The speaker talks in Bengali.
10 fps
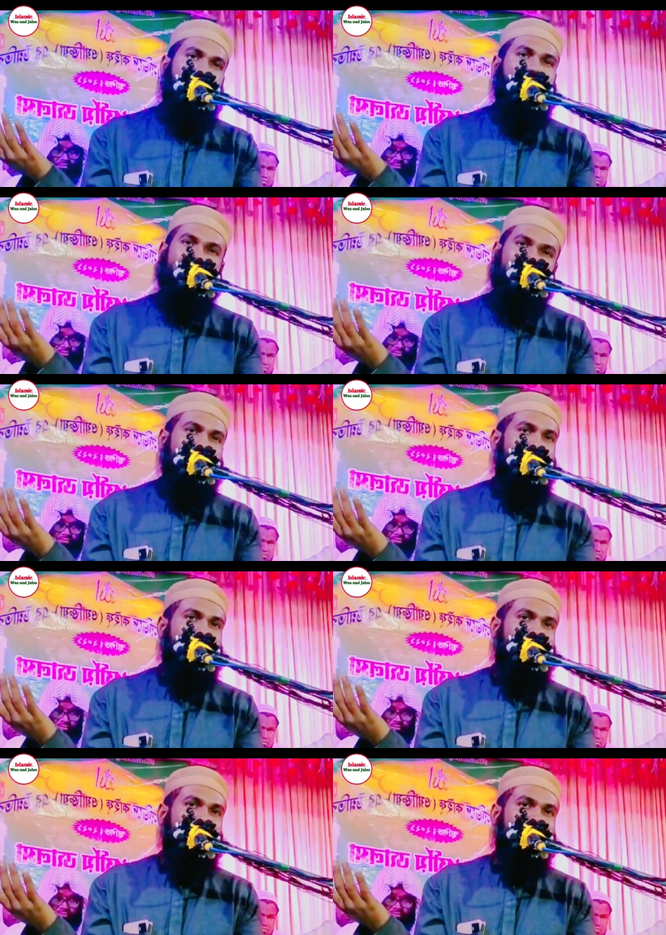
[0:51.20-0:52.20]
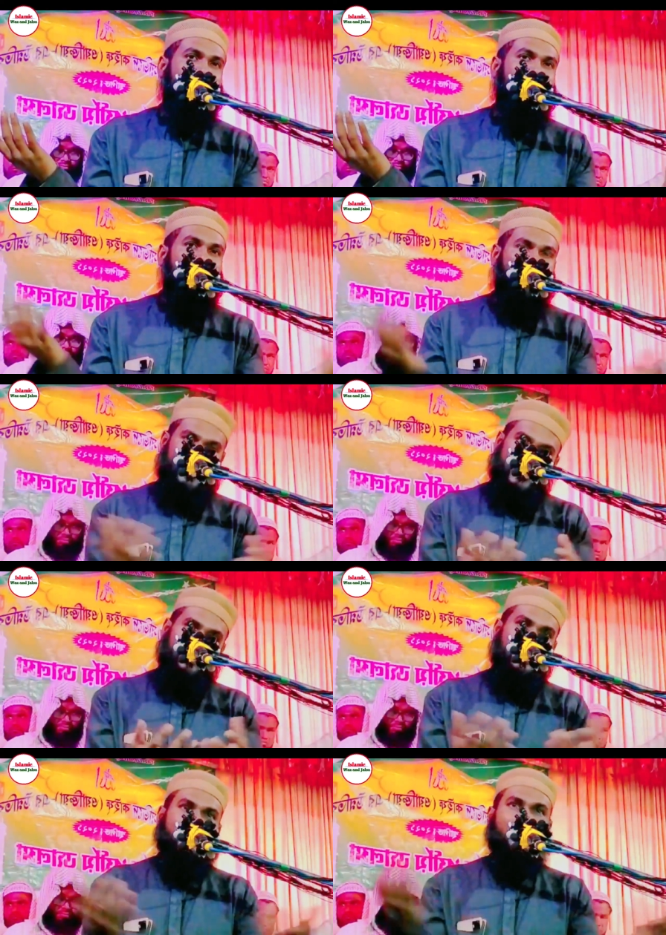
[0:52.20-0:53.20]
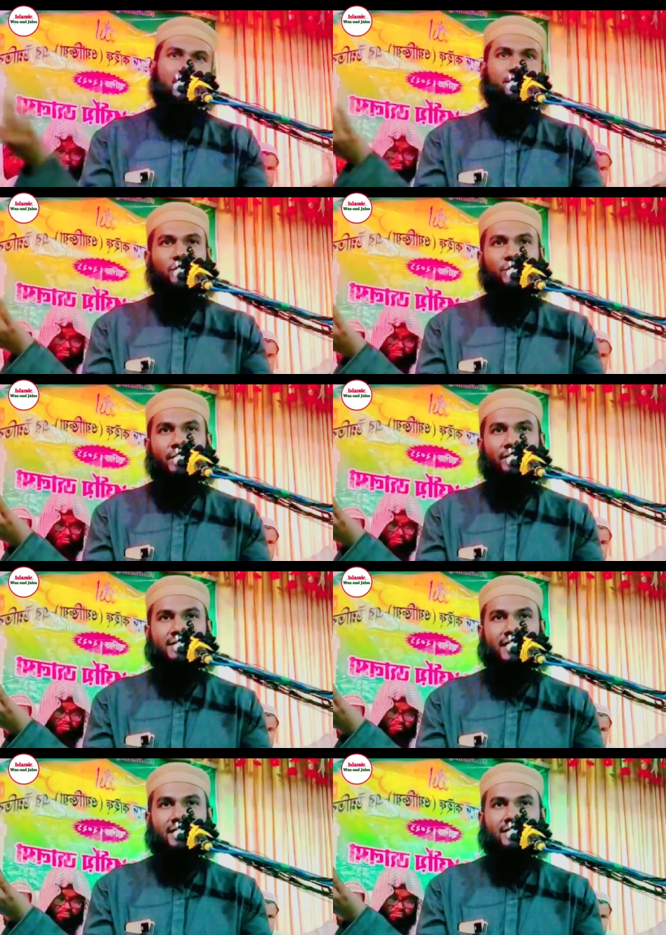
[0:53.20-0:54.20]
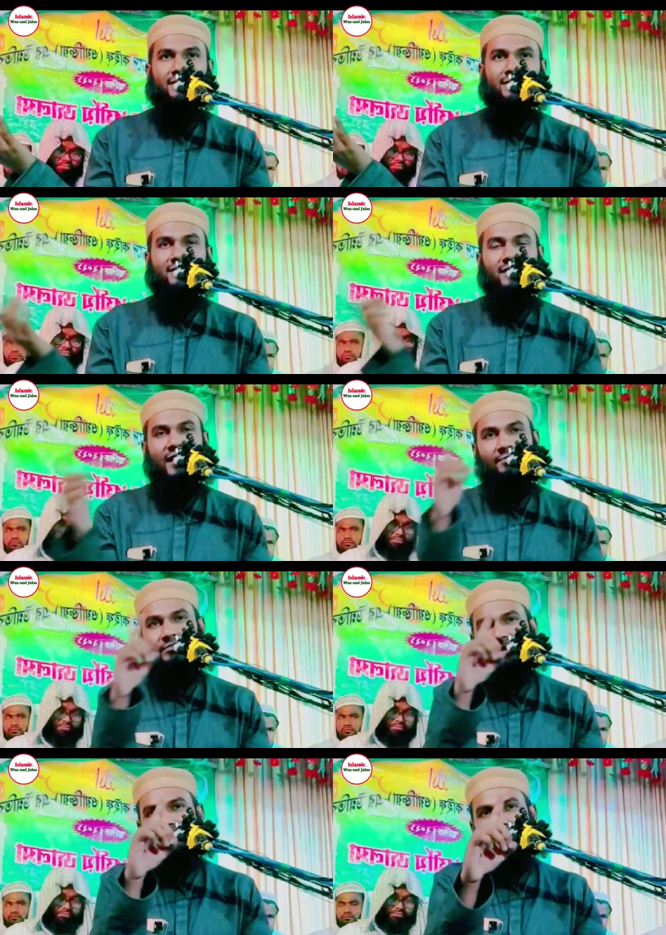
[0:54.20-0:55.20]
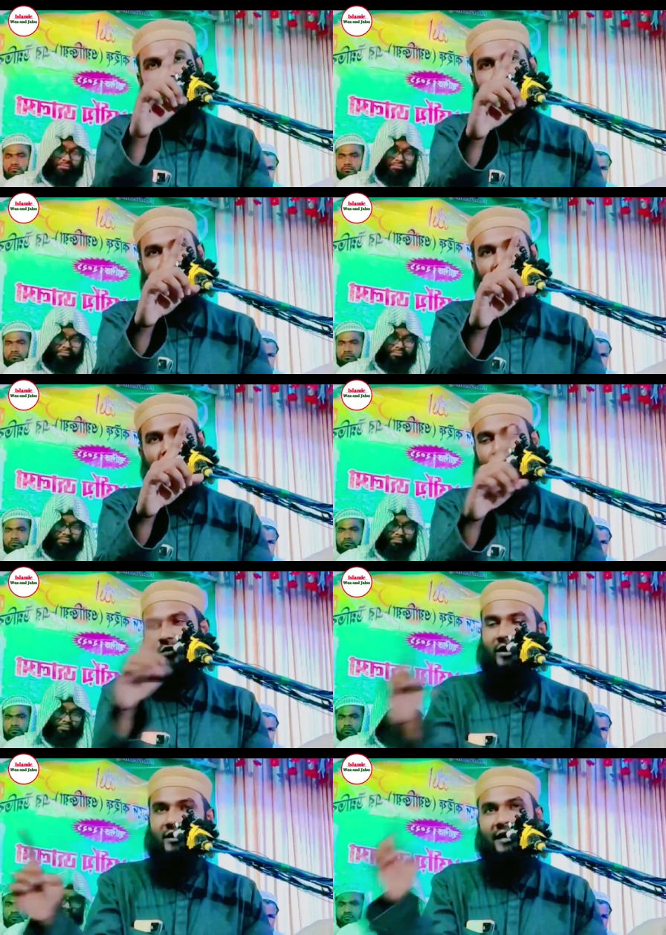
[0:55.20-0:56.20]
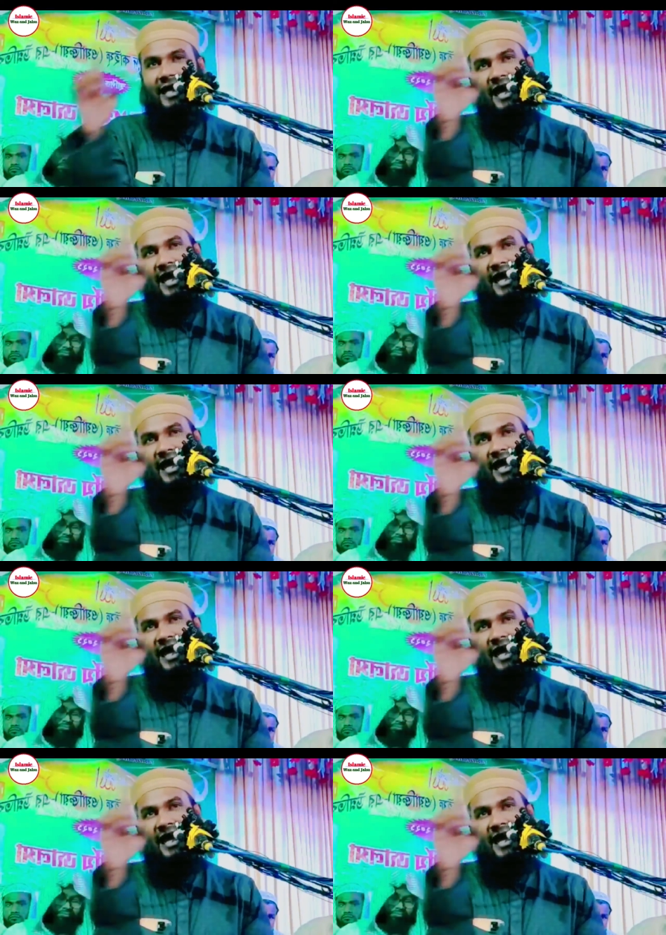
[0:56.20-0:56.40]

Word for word: পাওয়া যায় অনেক ভাষাতে ভুল পাওয়া যায় আপনি পবিত্র আল কোরআনের